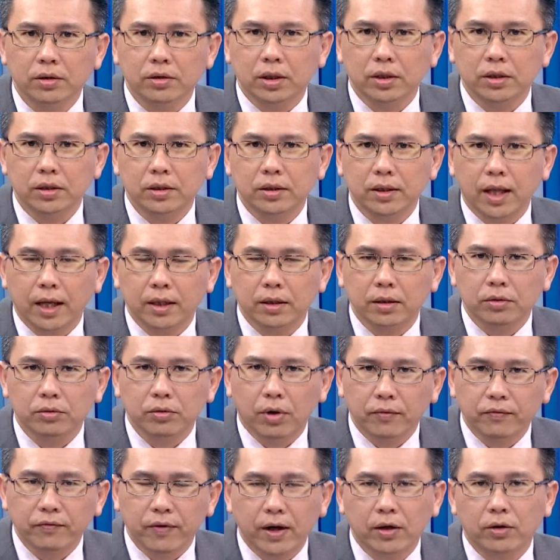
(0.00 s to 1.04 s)
甚至带你
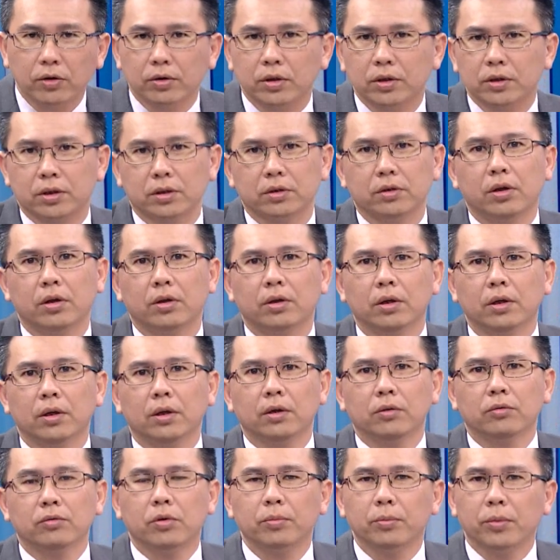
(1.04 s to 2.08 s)
乱放空的时候？
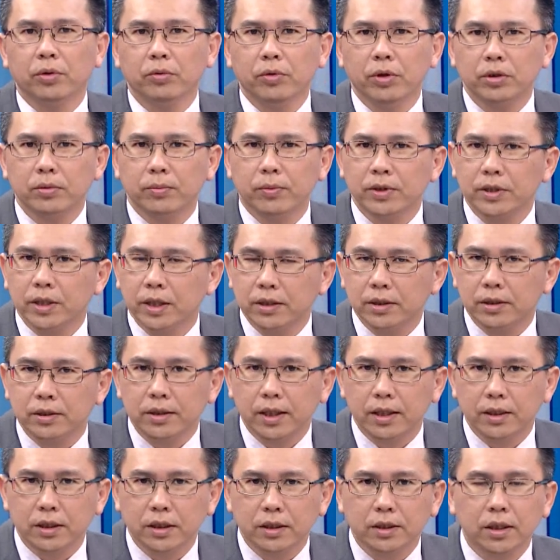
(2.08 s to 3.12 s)
我们为什么坚持
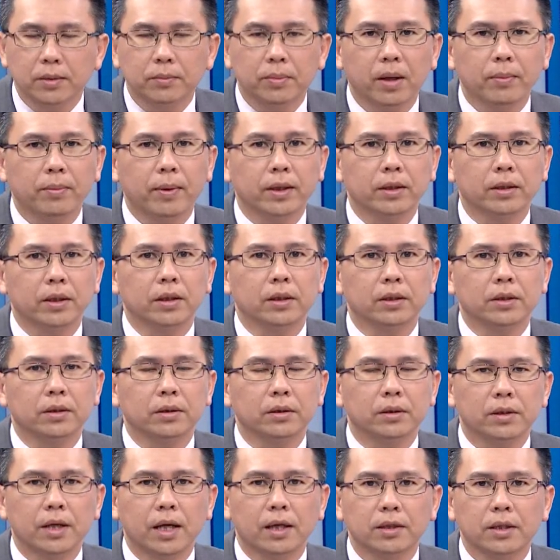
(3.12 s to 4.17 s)
在七千八百点
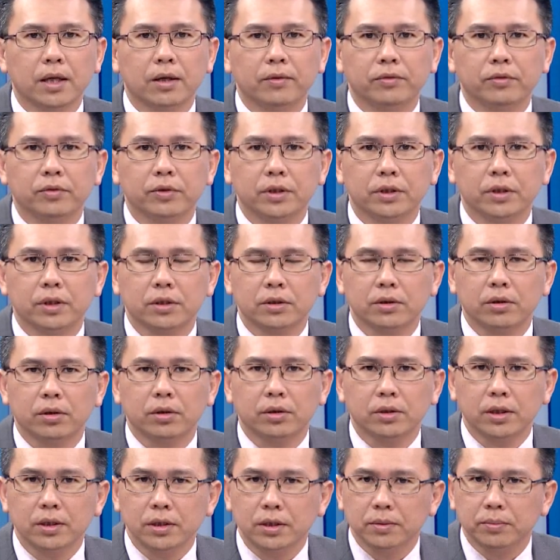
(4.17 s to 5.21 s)
上下附近的时
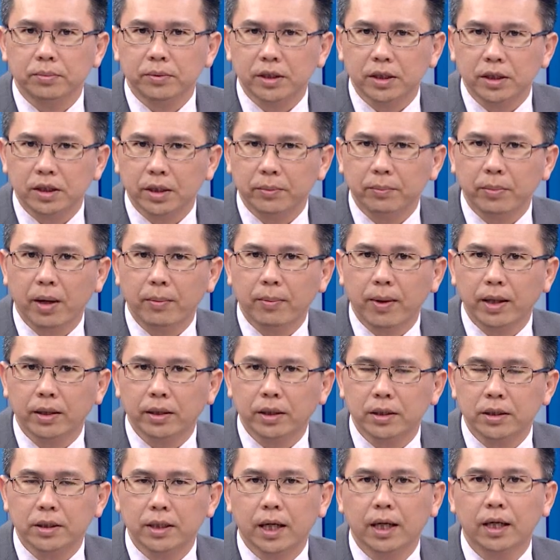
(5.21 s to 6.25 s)
候，甚至七千八百
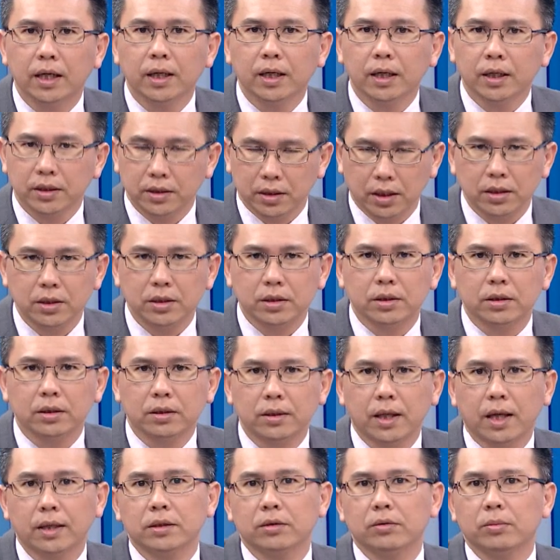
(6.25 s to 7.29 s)
点以下，坚持
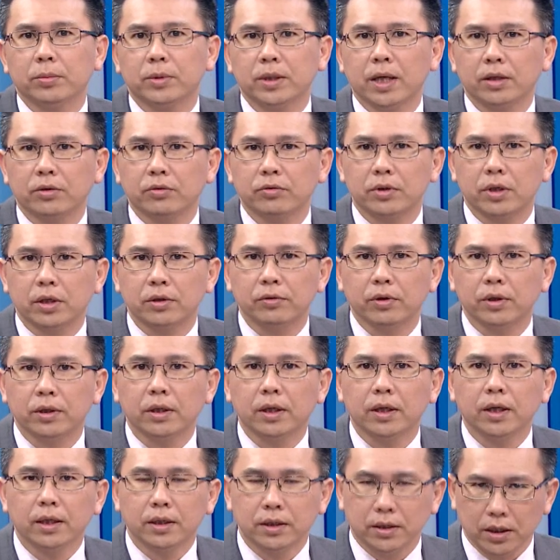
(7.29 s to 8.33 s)
带着我们家族成员，
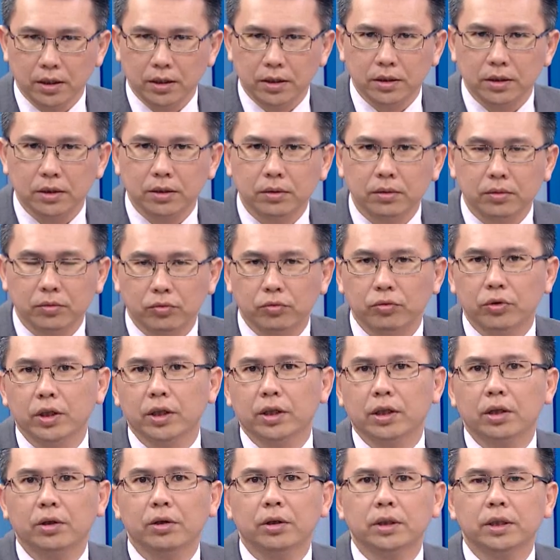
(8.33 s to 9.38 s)
坚持鼓
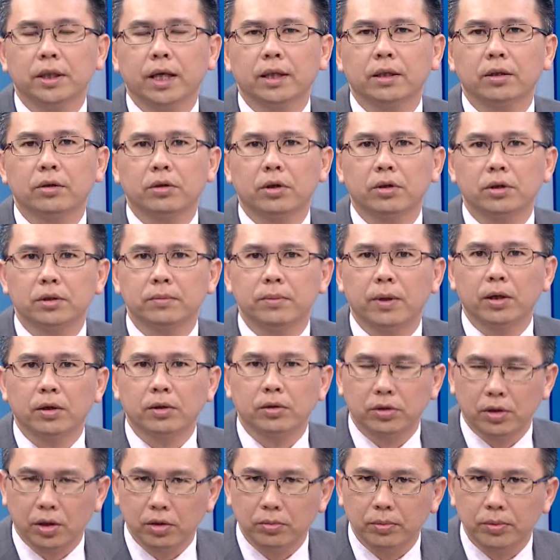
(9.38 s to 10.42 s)
励各位亲爱的投资朋友
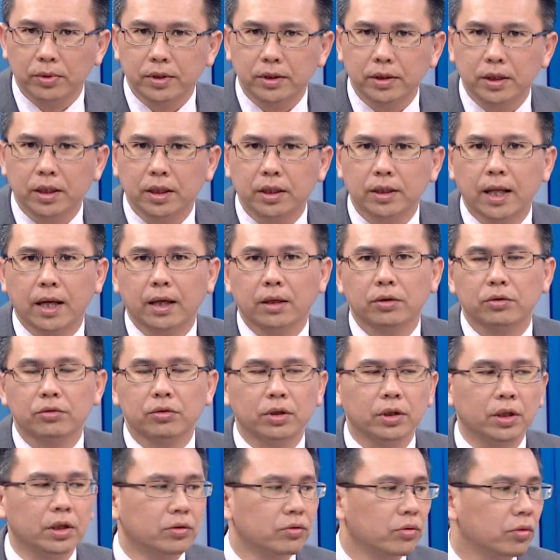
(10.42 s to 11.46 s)
跟我们低档
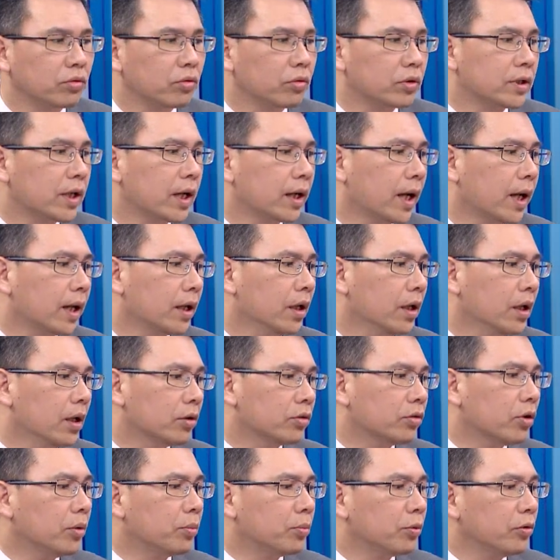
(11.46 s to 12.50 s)
全力做多上来？
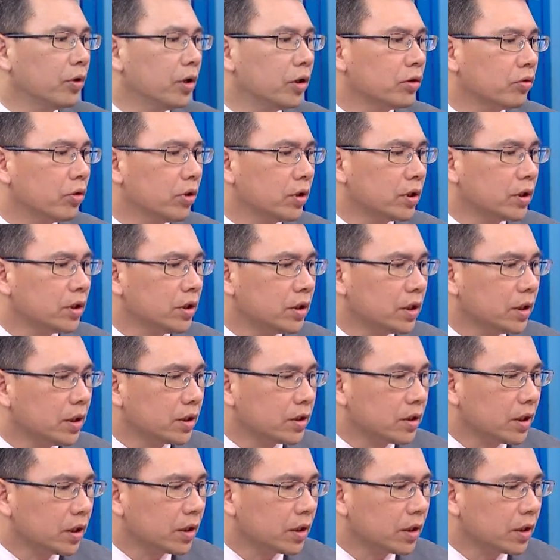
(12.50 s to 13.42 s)
所以不断说之前的